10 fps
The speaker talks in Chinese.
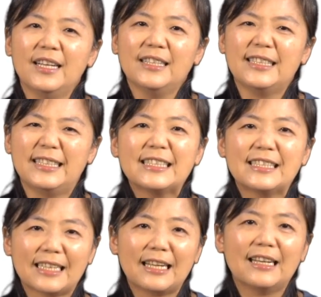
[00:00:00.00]
其实
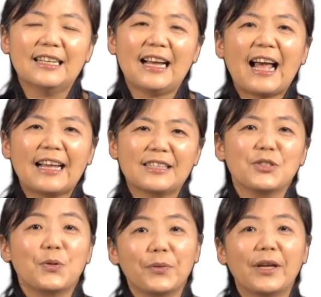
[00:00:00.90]
这个爱是
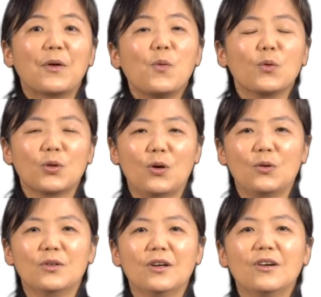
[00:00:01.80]
有点过
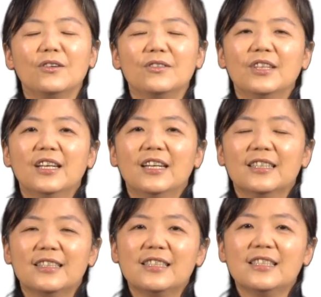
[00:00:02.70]
头了吼。
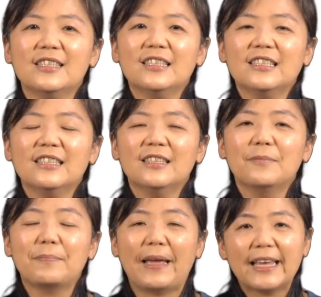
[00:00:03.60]
其实
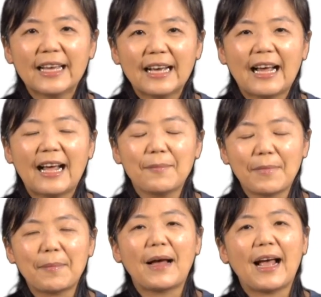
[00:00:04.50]
每一个
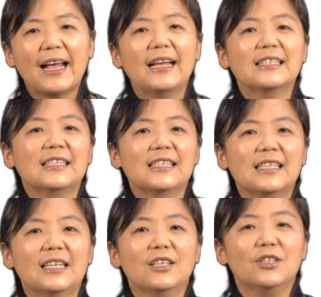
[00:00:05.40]
妈妈爱孩子的
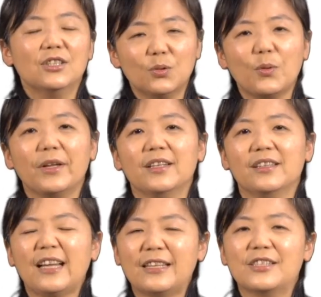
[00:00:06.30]
心是对的，
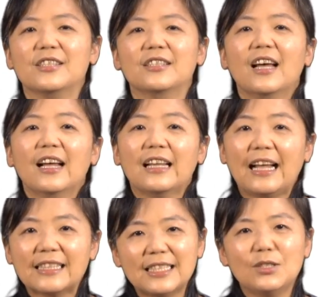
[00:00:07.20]
但是
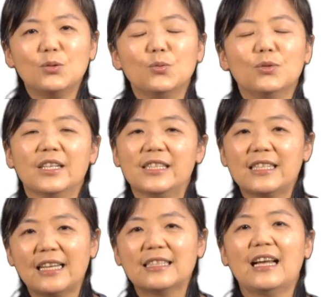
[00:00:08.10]
她嫉妒那个
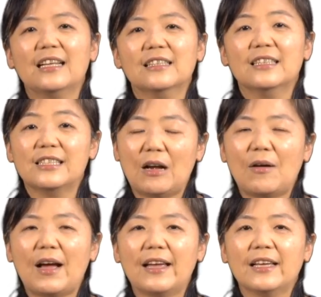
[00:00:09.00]
下家的小
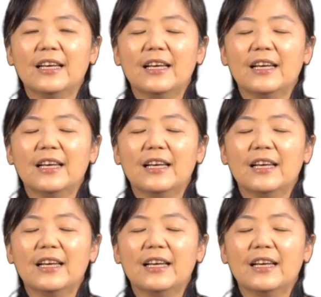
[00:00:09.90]
孩，